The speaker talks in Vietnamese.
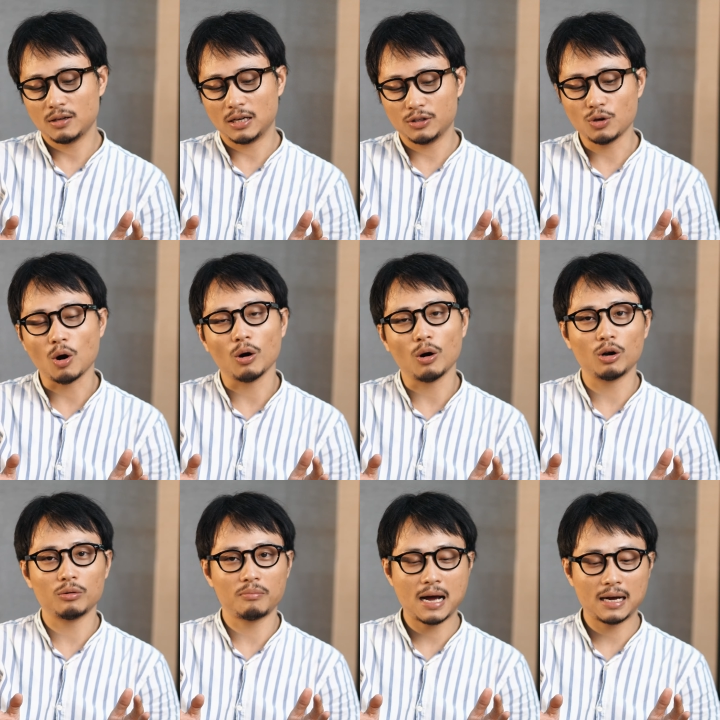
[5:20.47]
à, nhỏ
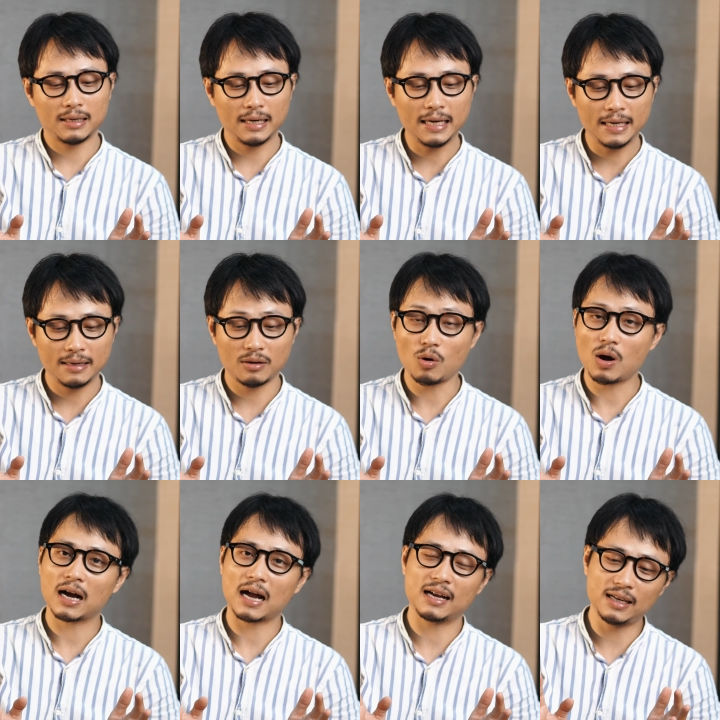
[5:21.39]
gọn mang đi
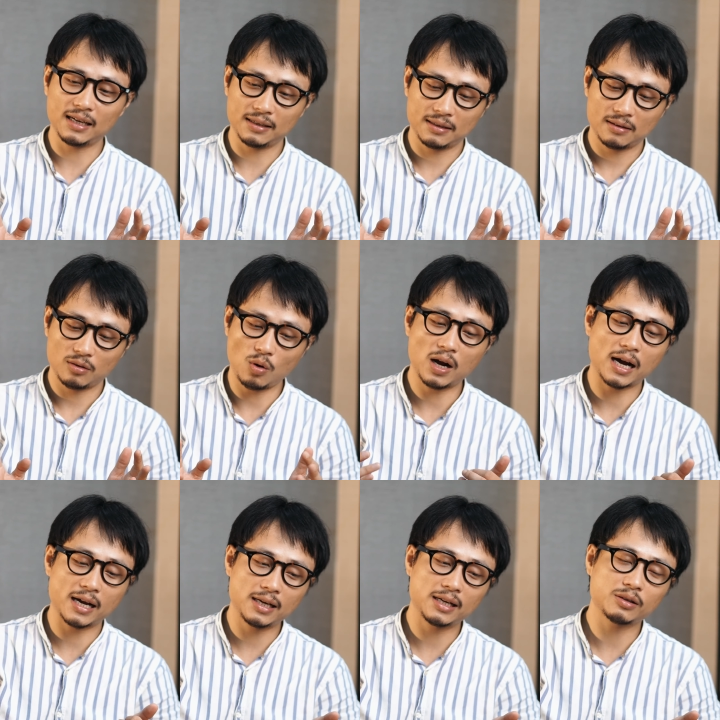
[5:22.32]
loa cá nhân loa
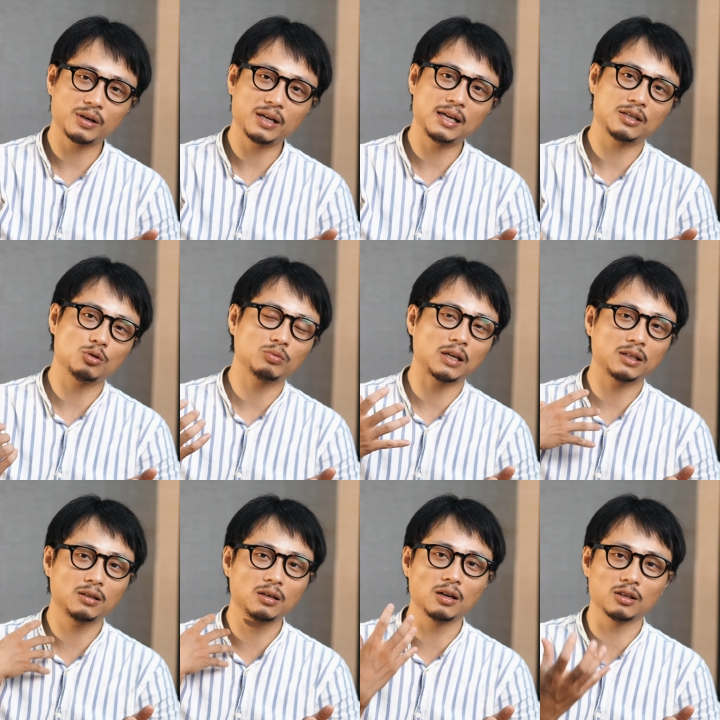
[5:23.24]
cá nhân có nghĩa là chúng ta
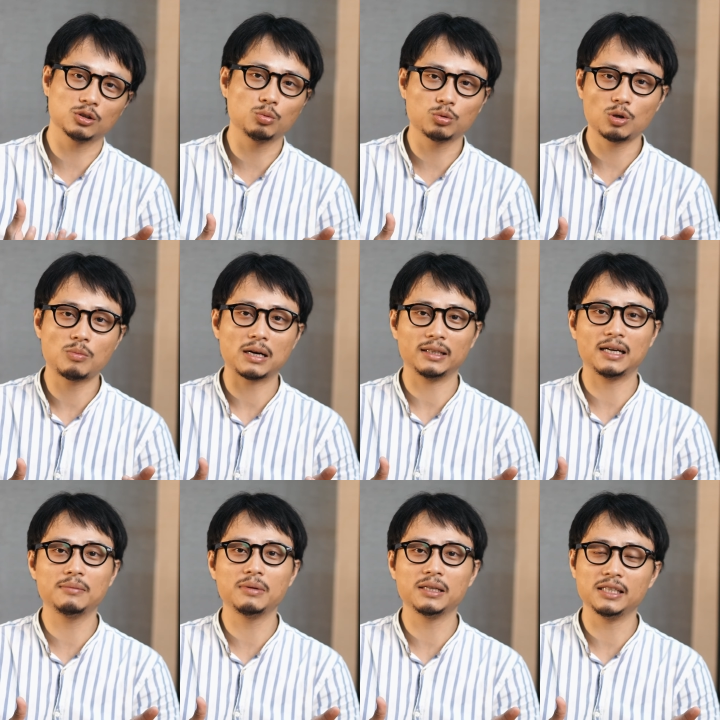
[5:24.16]
thường dùng cho bản
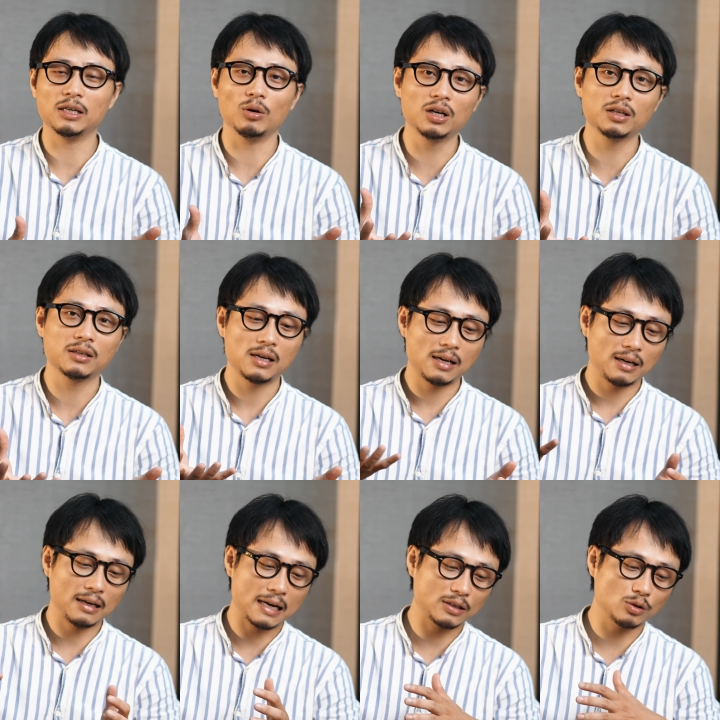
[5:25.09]
thân mình nhiều hơn
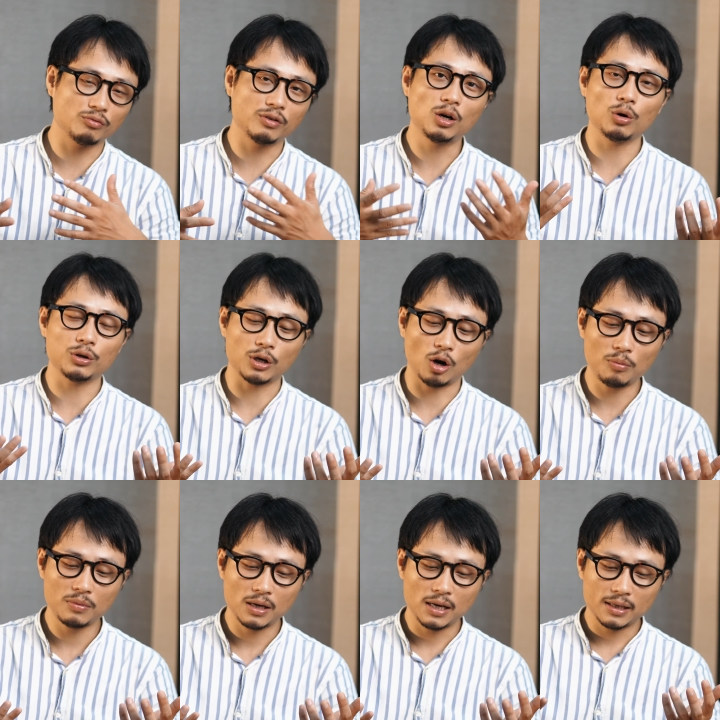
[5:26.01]
là dùng với hội
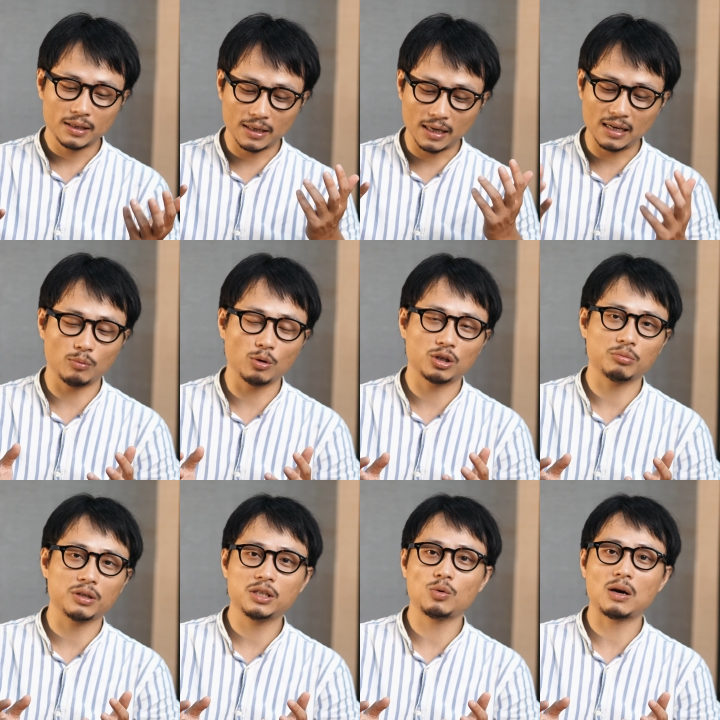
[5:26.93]
nhóm thì đây là một
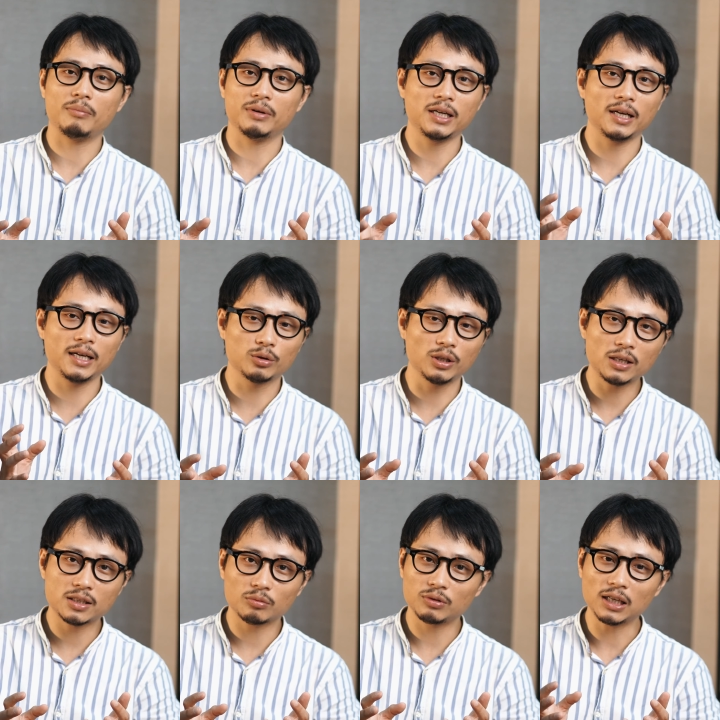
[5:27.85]
trong những chiếc loa mình rất là yêu thích
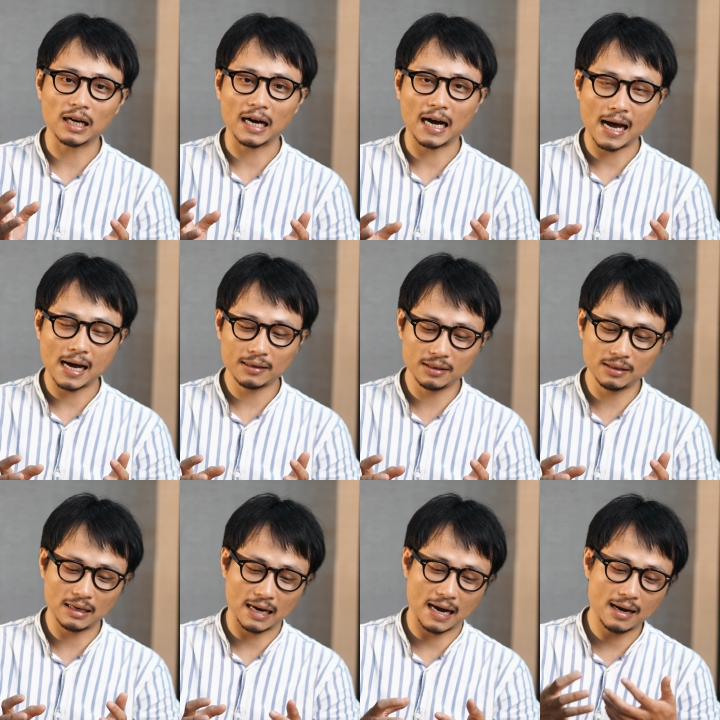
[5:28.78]
trong tất cả các hãng như
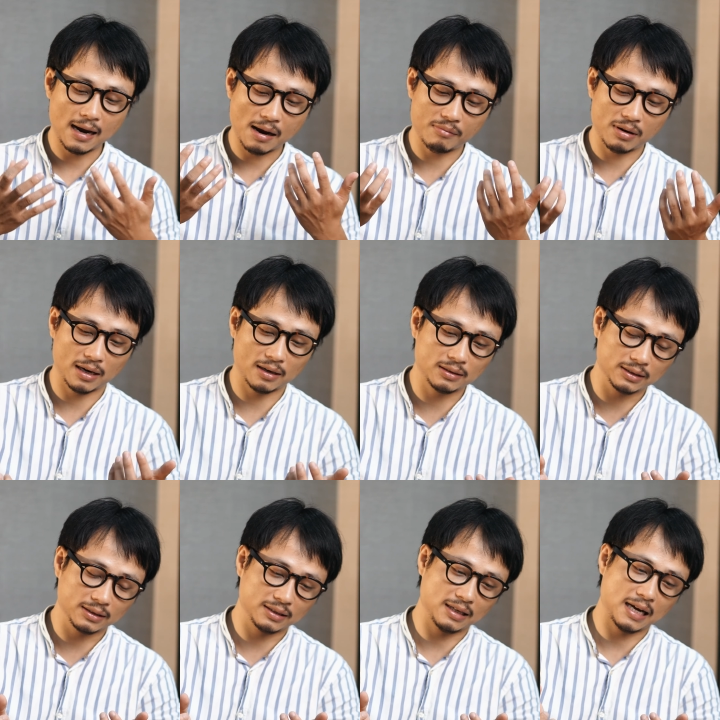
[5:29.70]
là hãng
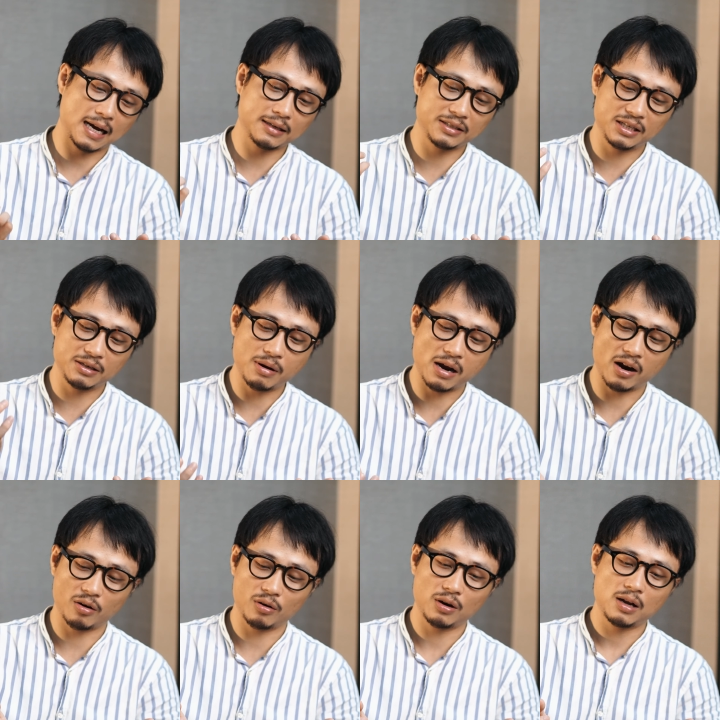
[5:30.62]
Hamilton hãng
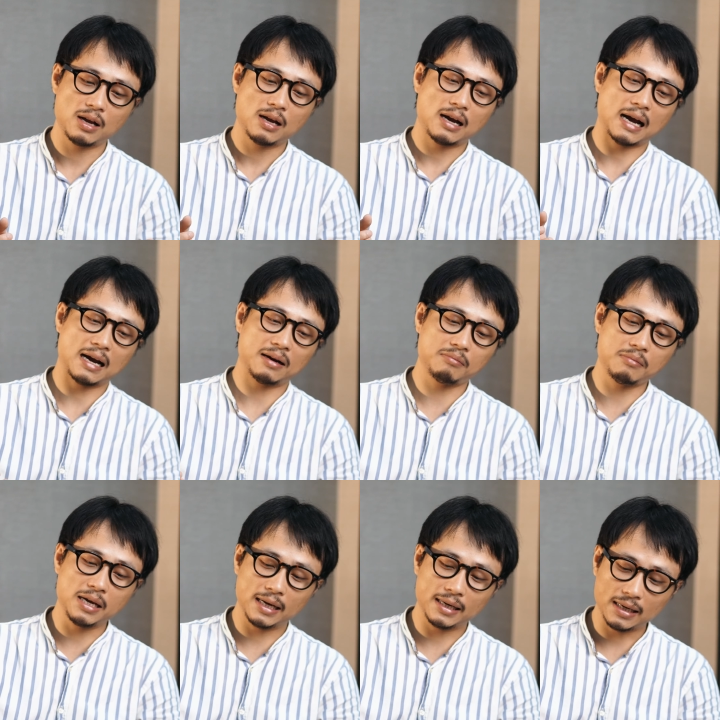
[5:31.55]
JBL hãng
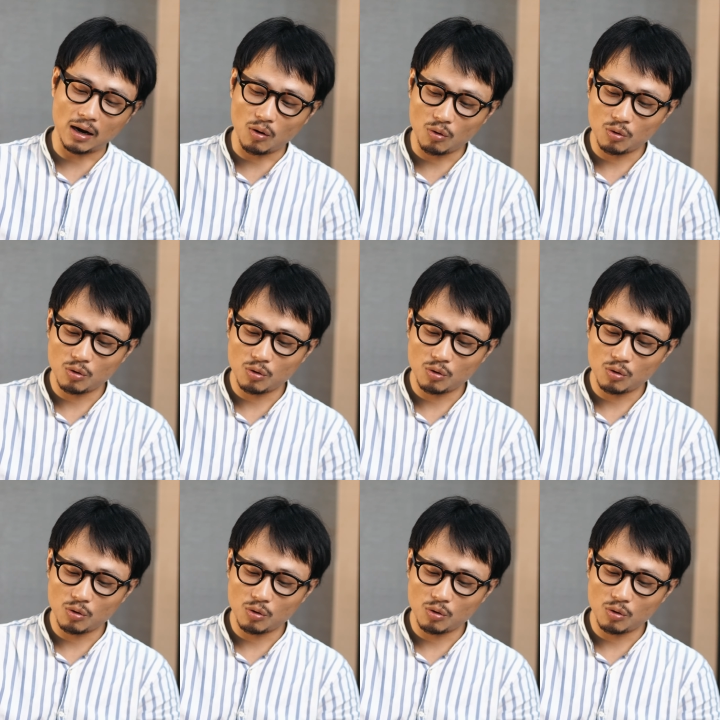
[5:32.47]
B&O